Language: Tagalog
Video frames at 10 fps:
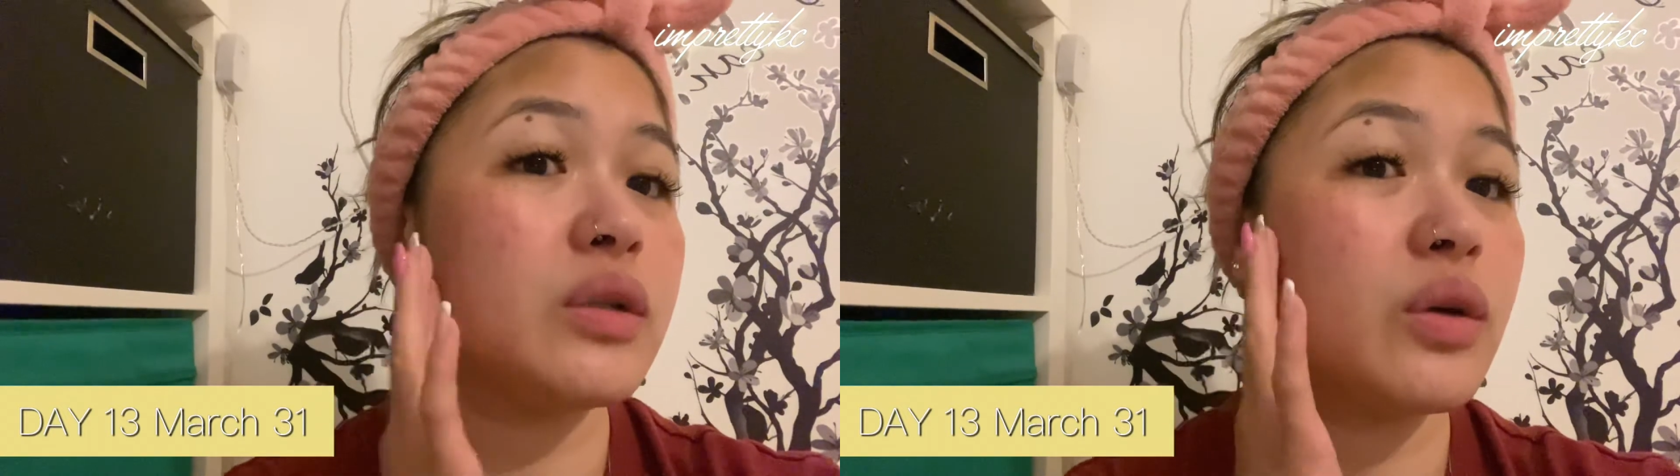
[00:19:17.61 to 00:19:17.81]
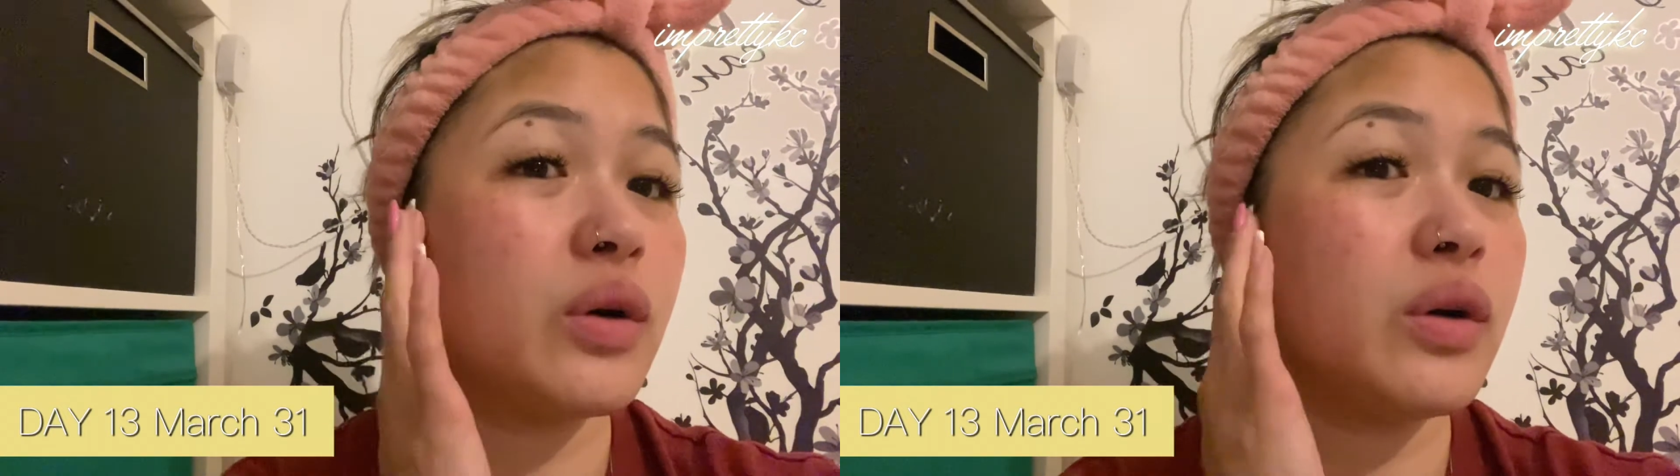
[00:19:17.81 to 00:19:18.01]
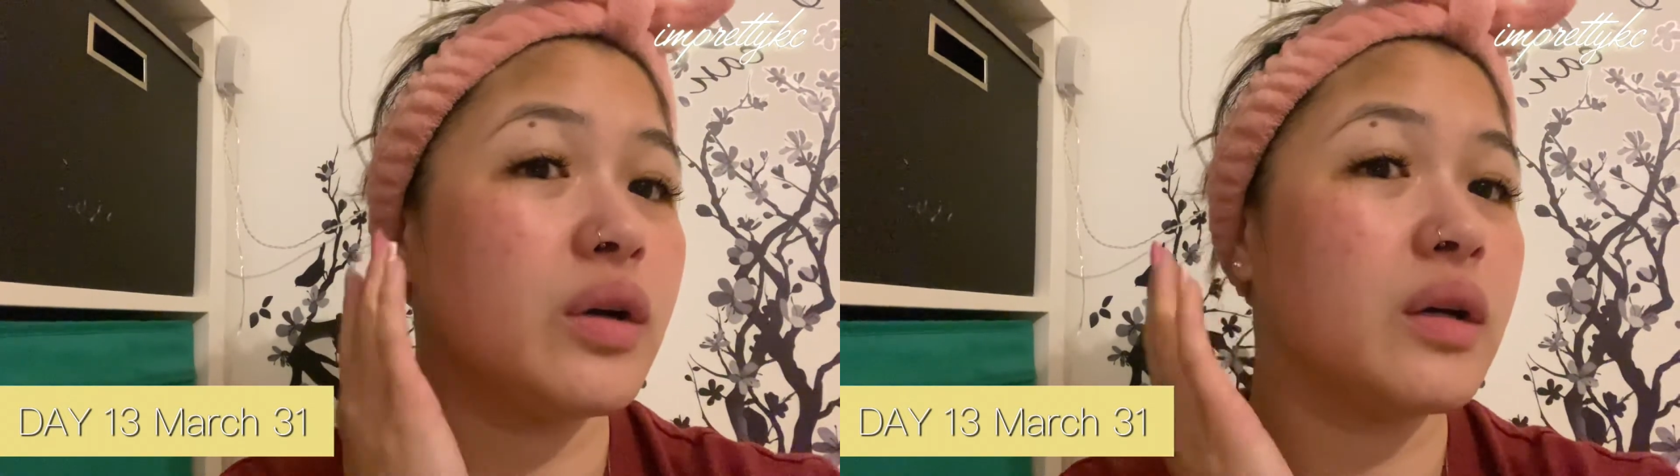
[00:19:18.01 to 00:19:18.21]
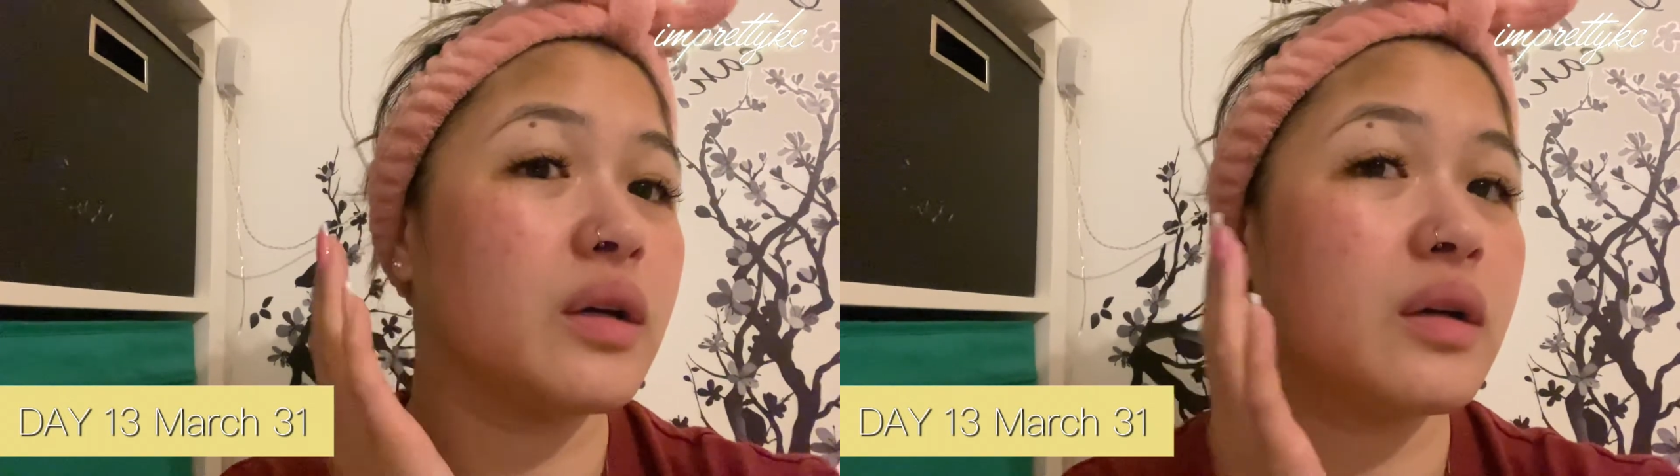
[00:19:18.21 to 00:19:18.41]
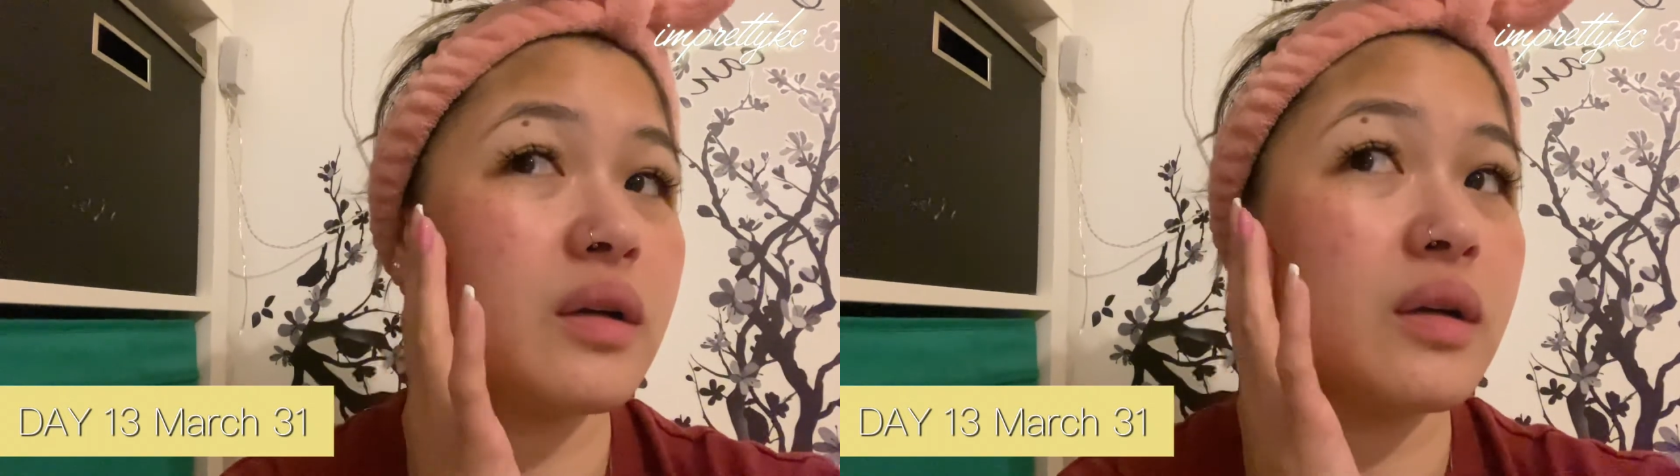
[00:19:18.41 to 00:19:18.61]
ko
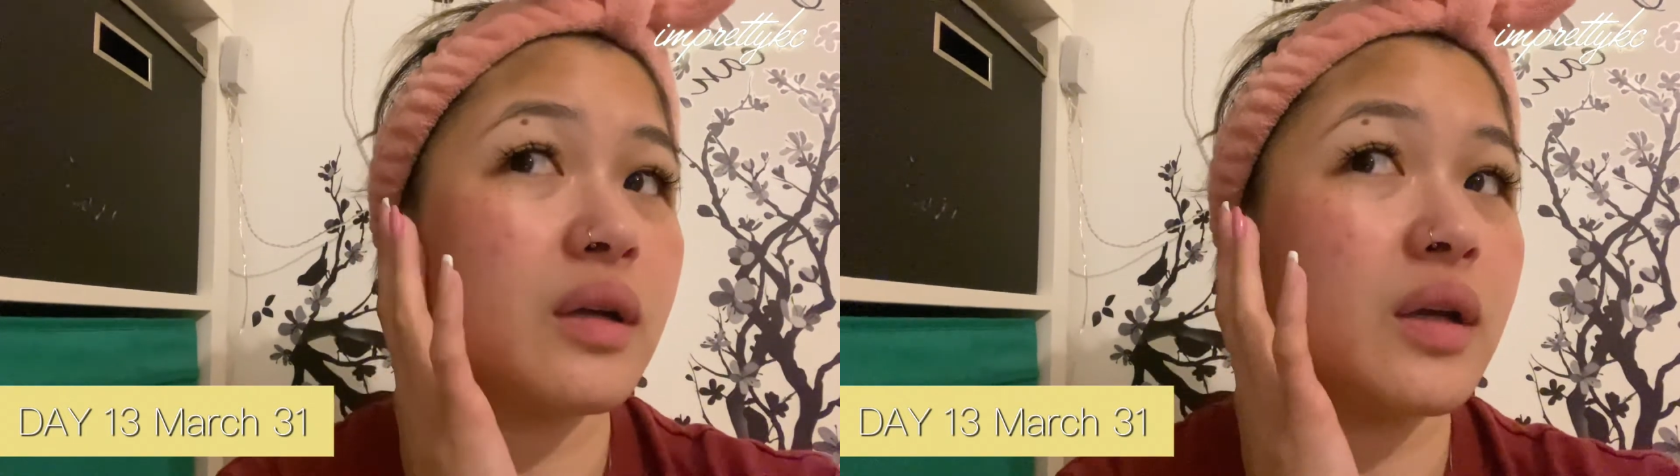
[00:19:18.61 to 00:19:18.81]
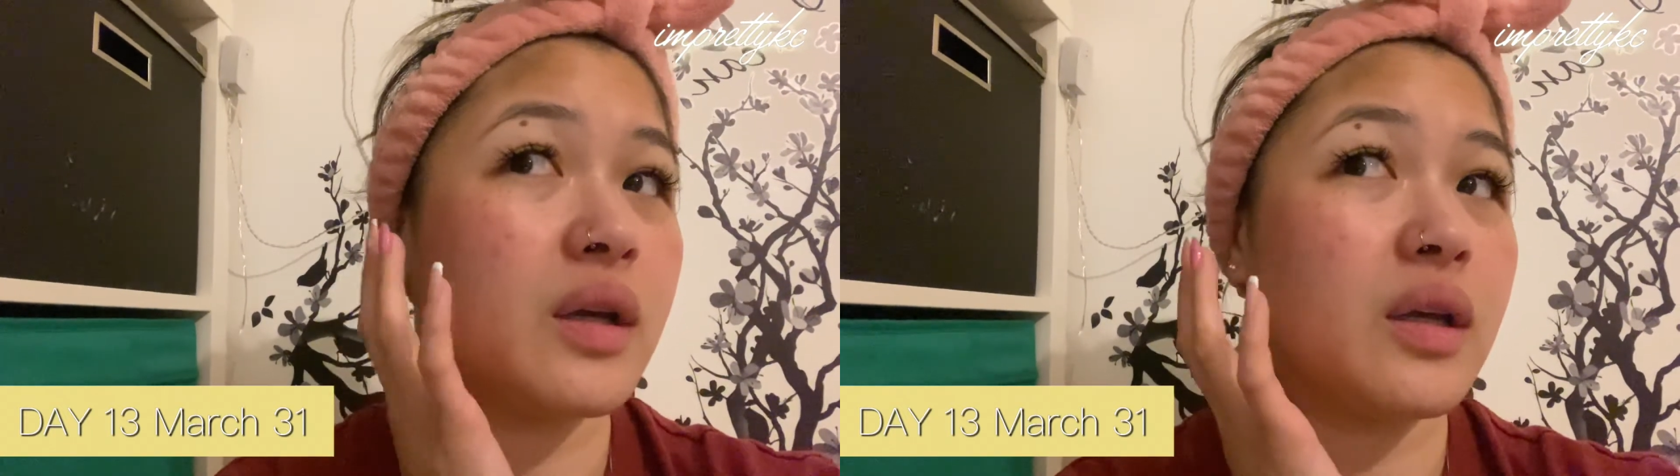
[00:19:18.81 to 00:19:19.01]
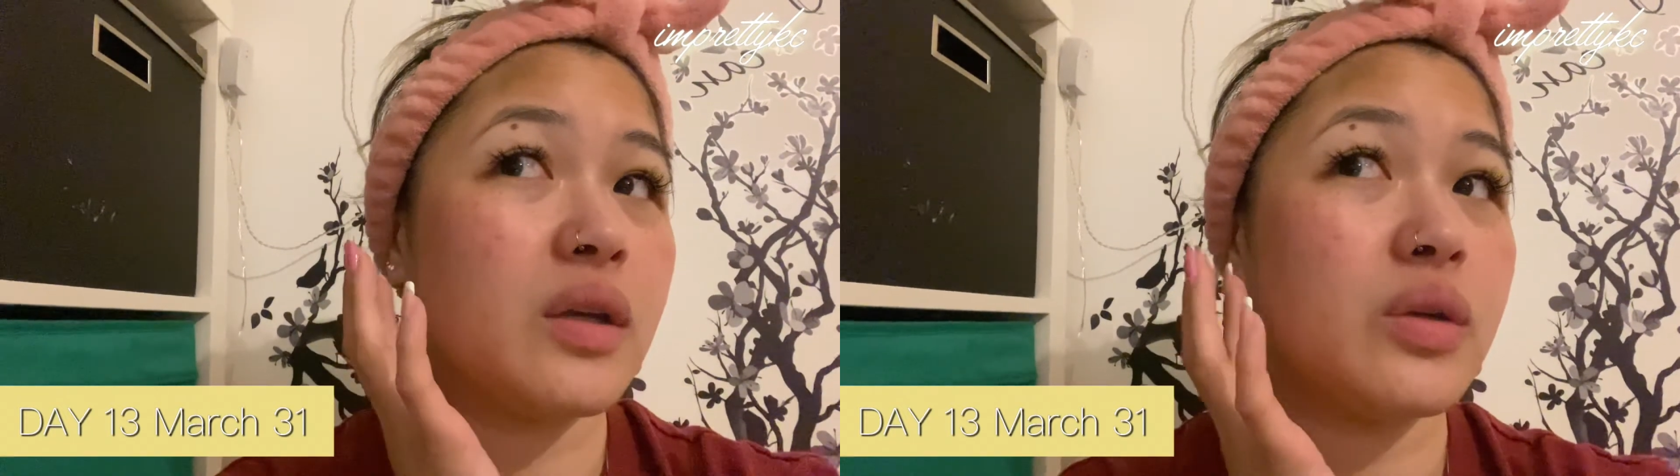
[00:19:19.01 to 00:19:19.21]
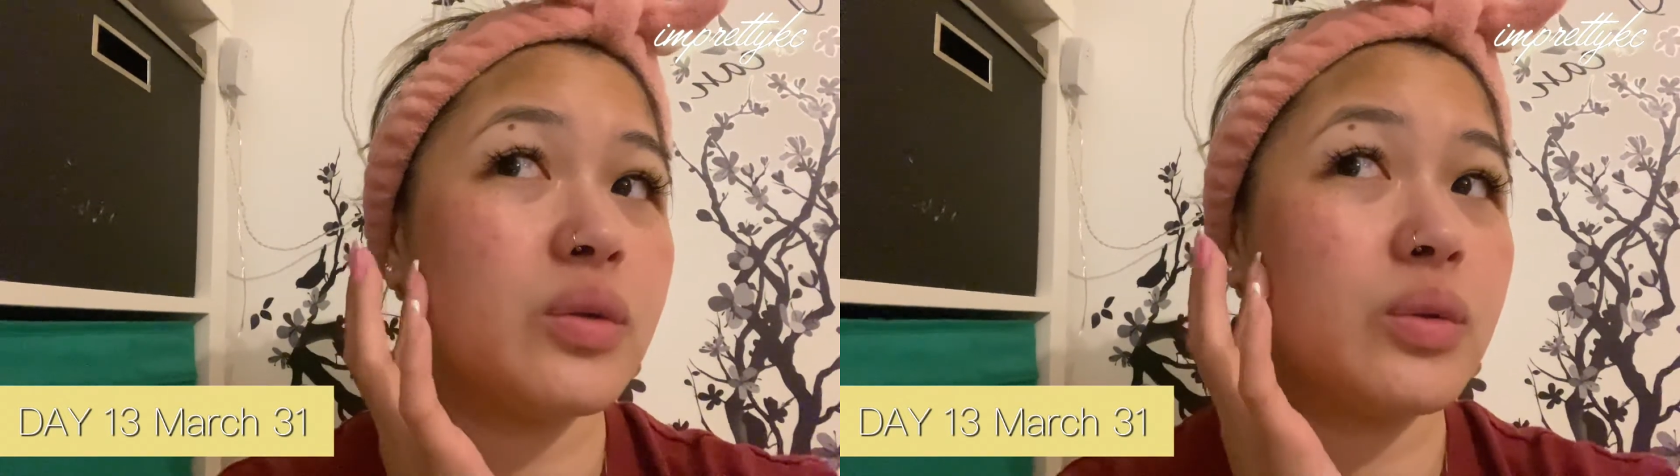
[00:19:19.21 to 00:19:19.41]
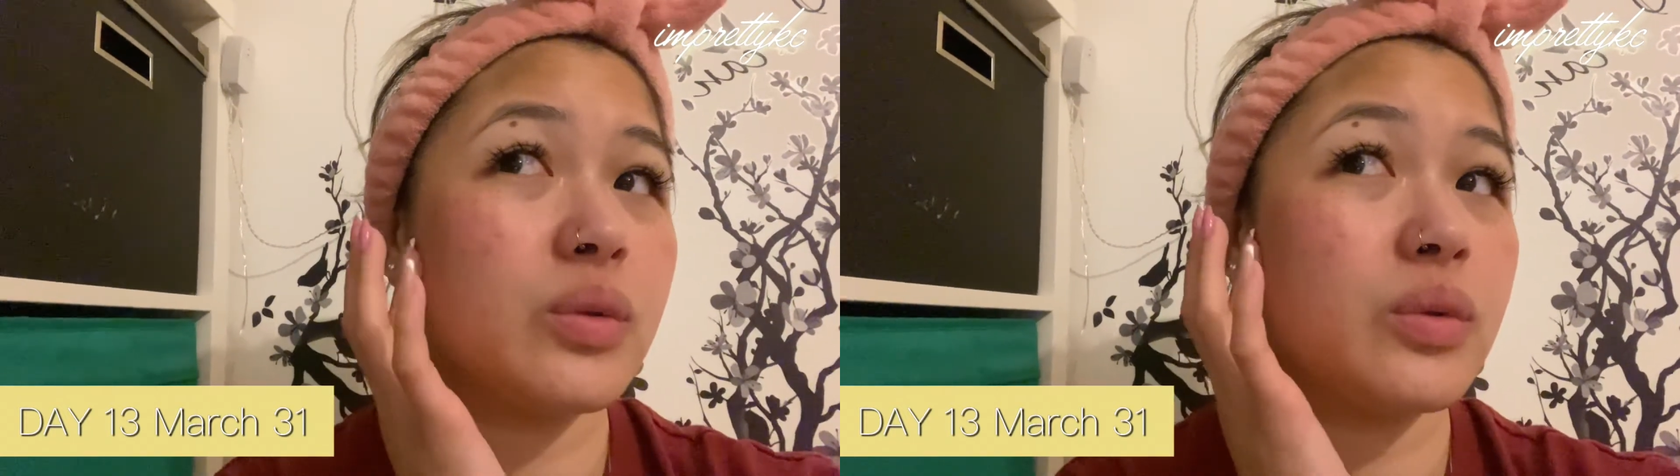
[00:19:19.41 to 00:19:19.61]

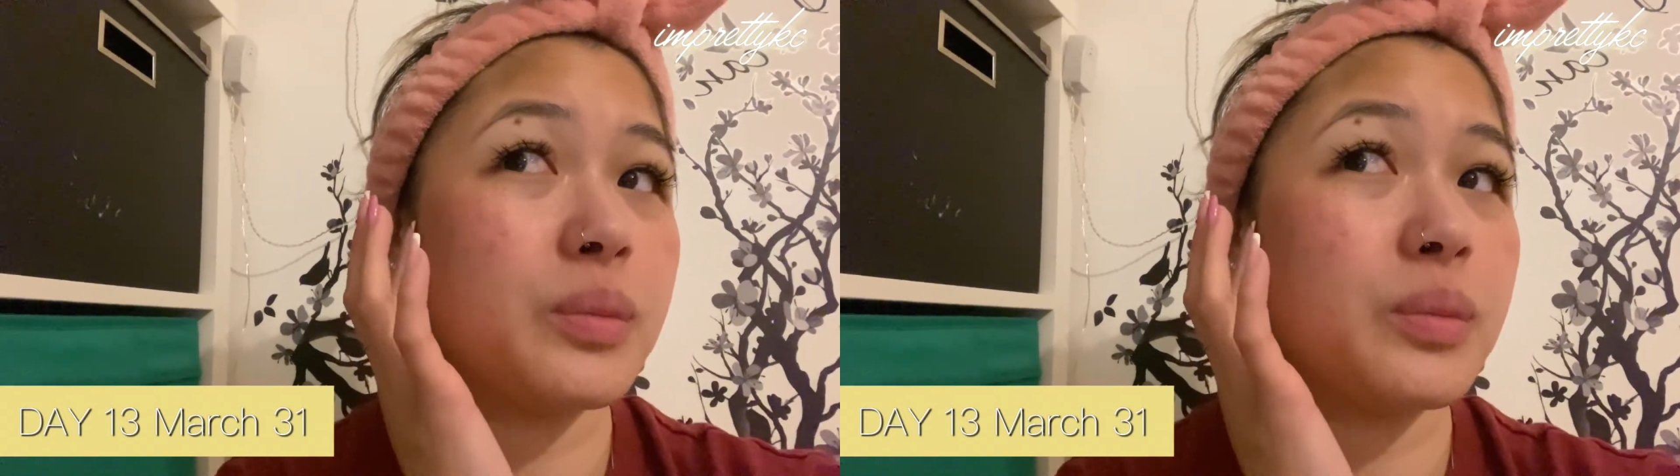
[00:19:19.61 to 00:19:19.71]
yung